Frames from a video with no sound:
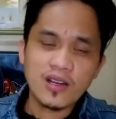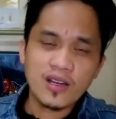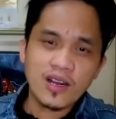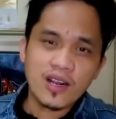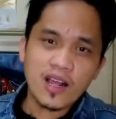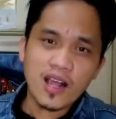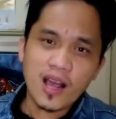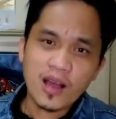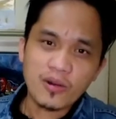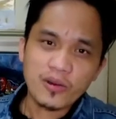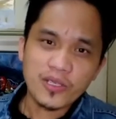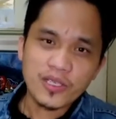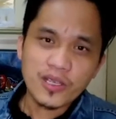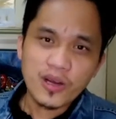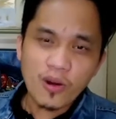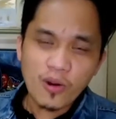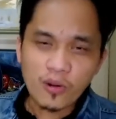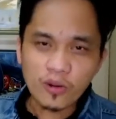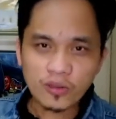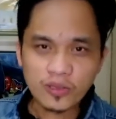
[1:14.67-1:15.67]
kahoy na
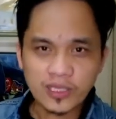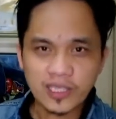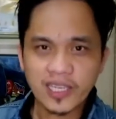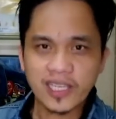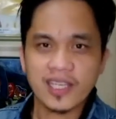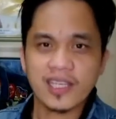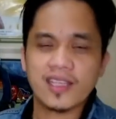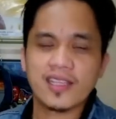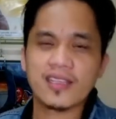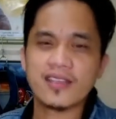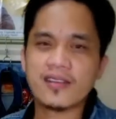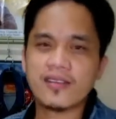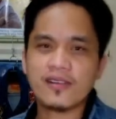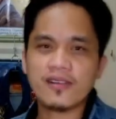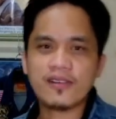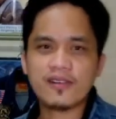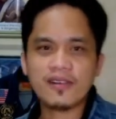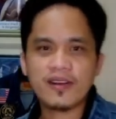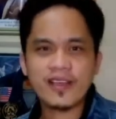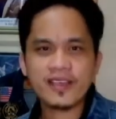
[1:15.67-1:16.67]
oak tree.
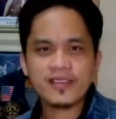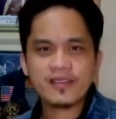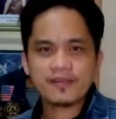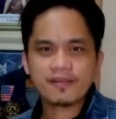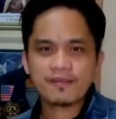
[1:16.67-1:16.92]
Alright?